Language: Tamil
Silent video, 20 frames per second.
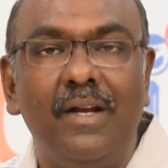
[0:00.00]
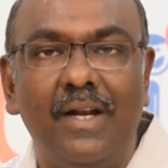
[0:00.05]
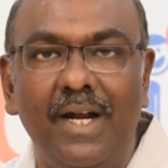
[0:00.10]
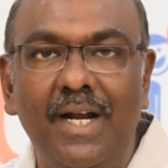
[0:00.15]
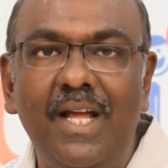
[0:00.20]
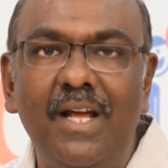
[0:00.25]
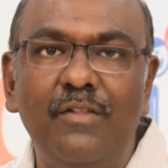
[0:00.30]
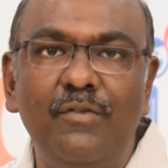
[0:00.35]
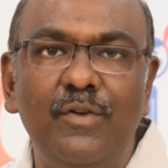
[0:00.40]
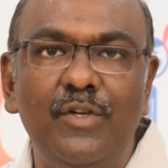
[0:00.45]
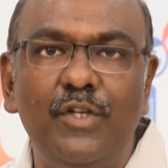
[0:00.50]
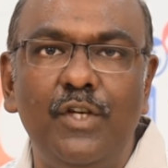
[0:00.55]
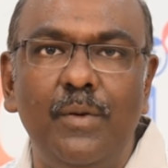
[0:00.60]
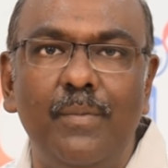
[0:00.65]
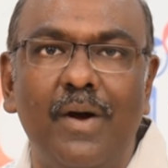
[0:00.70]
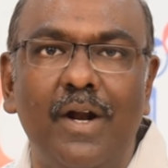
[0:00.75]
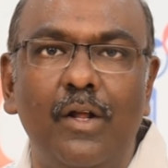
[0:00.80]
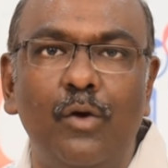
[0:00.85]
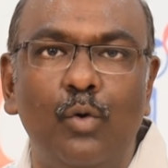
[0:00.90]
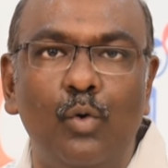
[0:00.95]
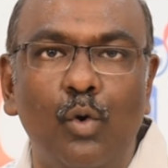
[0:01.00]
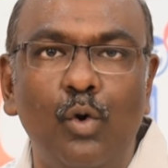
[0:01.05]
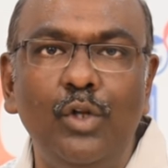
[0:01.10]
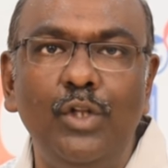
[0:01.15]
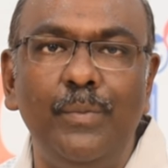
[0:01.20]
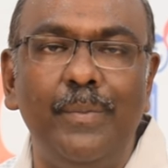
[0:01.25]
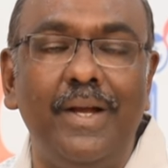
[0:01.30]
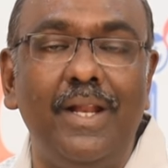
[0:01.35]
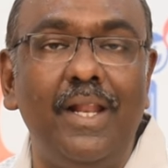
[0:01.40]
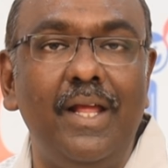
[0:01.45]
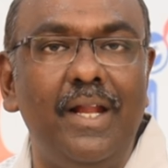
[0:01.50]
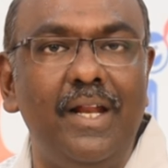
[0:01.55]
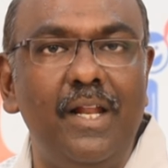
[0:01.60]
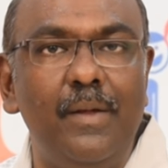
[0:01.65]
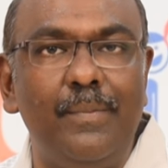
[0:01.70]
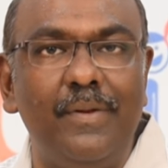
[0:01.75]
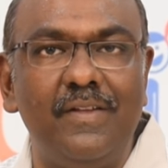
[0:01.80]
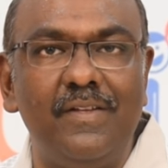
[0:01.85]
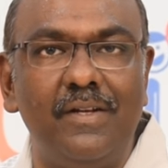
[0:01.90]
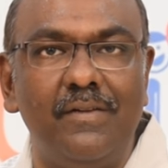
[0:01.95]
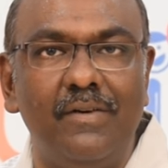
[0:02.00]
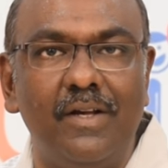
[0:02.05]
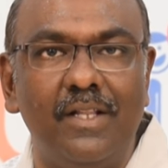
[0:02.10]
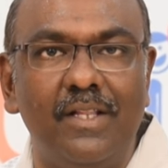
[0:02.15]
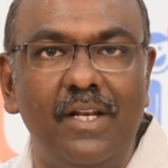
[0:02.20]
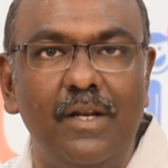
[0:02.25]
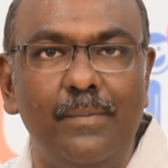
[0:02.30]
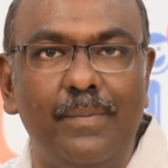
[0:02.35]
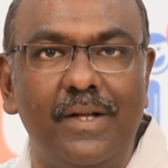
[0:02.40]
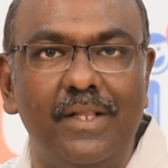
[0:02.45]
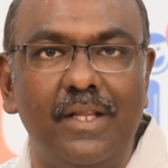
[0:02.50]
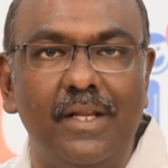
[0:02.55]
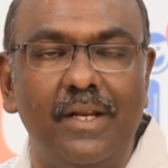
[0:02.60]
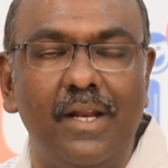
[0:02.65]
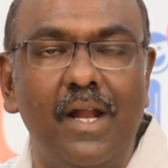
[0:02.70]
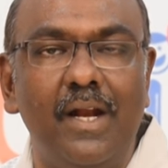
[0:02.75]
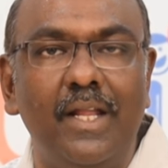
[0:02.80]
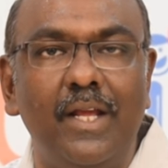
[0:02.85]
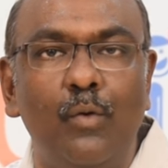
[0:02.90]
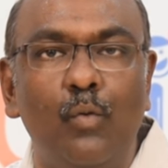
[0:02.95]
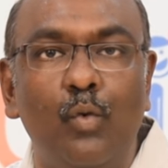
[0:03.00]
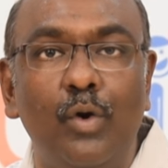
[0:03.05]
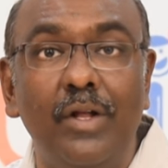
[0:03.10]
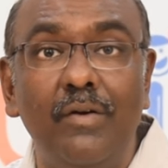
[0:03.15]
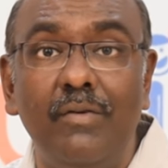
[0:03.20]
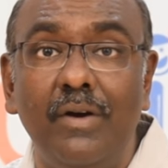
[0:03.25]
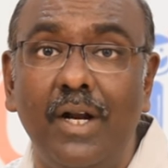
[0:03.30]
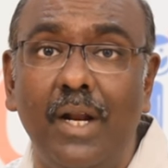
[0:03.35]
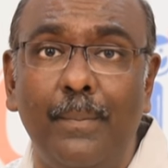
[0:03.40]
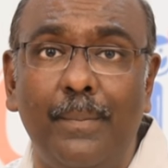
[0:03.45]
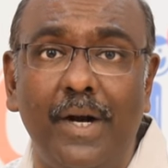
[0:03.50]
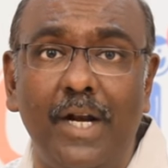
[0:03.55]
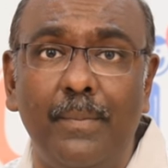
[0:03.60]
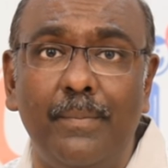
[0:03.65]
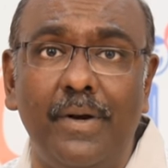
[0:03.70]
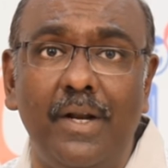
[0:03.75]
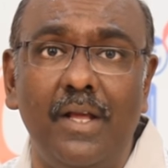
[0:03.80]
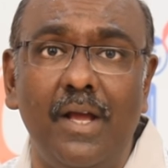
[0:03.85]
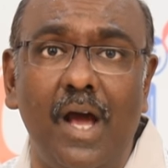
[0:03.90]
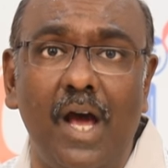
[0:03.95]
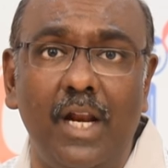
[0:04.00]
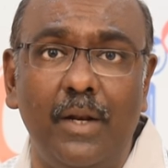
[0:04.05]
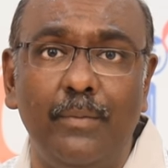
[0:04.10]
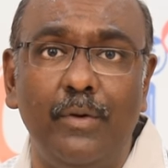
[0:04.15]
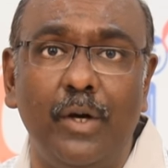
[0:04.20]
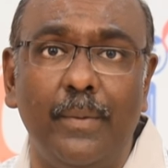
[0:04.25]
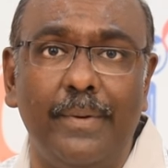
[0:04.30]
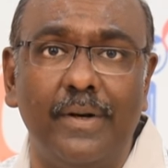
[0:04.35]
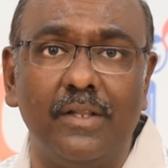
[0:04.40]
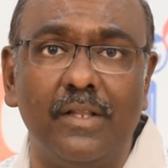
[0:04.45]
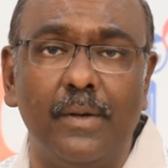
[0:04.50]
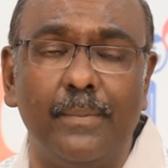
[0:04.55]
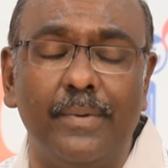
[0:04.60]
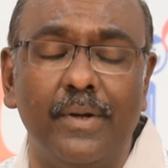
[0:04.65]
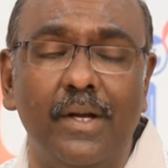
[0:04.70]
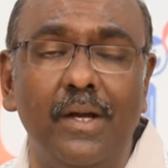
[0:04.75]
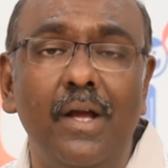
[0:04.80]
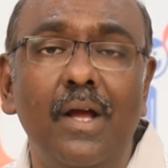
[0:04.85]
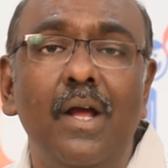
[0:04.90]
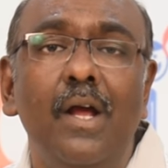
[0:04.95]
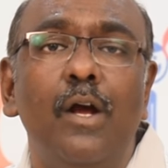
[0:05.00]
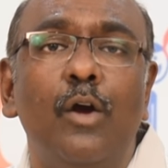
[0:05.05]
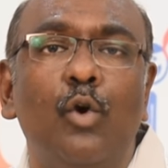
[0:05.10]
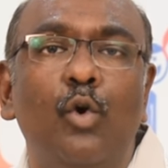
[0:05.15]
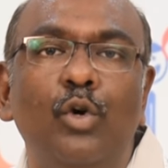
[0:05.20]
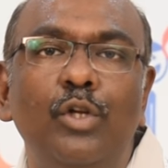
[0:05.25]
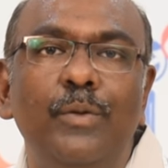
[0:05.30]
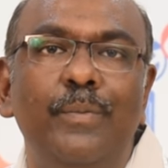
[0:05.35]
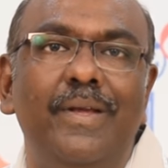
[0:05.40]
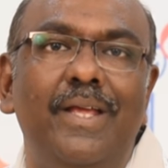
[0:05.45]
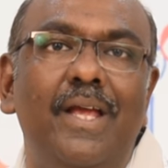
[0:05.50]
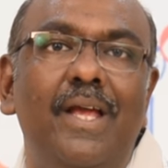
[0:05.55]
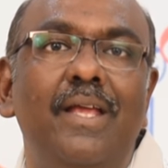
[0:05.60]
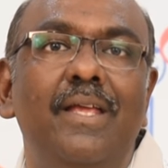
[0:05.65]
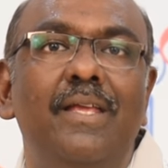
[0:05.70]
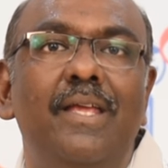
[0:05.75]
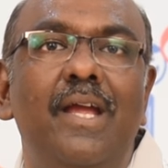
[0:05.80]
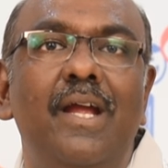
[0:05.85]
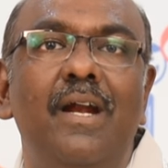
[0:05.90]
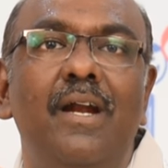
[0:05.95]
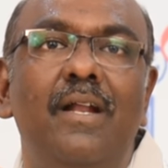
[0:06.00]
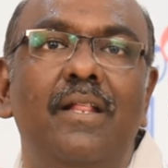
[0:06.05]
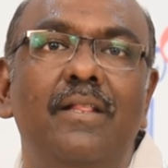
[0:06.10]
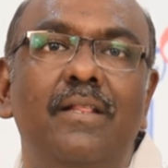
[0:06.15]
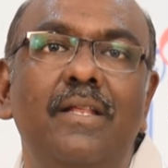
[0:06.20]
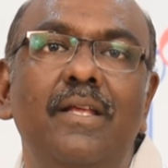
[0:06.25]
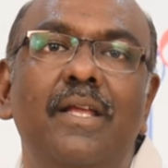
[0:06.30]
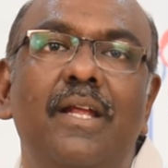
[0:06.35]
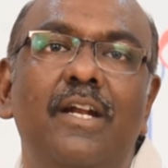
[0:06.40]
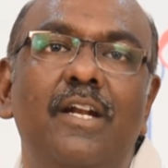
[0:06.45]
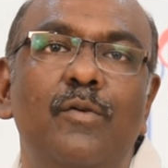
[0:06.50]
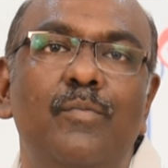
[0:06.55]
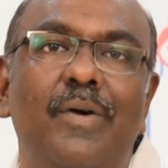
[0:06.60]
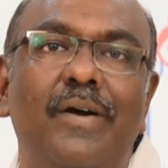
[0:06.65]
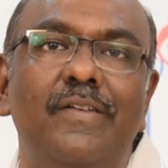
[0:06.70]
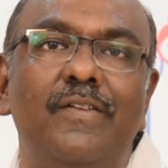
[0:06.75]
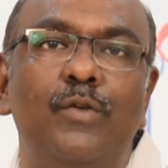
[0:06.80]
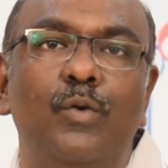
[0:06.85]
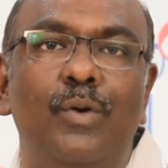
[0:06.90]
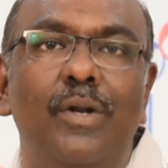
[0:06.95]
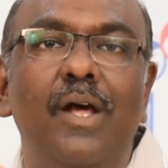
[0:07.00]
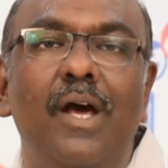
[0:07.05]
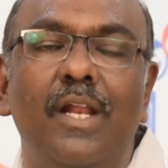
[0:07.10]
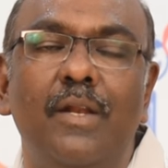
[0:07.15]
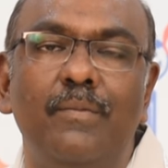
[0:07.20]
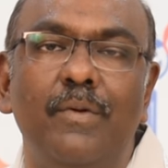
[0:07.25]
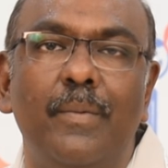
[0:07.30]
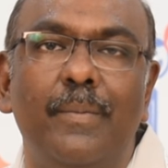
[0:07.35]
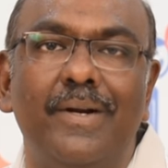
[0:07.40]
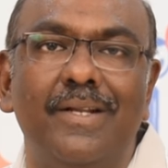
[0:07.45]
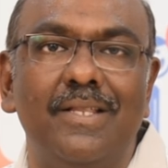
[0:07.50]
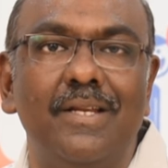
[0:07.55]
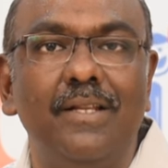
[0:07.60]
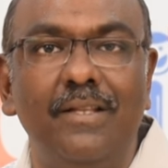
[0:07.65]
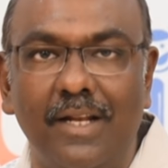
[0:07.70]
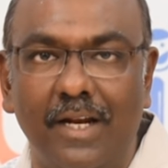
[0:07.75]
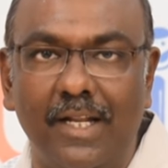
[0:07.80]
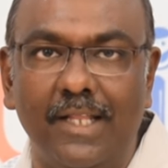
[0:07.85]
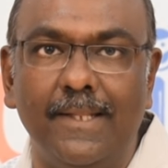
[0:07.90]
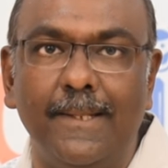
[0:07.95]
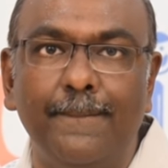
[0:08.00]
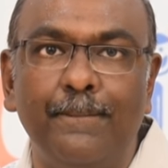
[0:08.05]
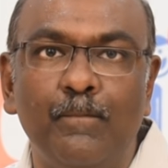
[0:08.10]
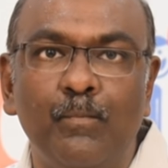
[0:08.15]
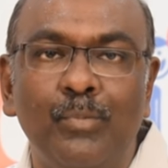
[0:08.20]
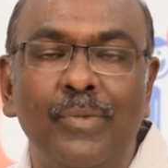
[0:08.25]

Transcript: ரெண்டாவது விஷயமான கோதுமையில் என்ன பிரச்சனை வருதுன்னு பார்த்தீங்கன்னா நீங்கள் உணவுகளை படிப்படியாக அறிமுகப்படுத்துகிறப்ப கோதுமையை ஏழுலேருந்து எட்டு மாதத்துக்குள்ளே அறிமுகப்படுத்துறது நல்லது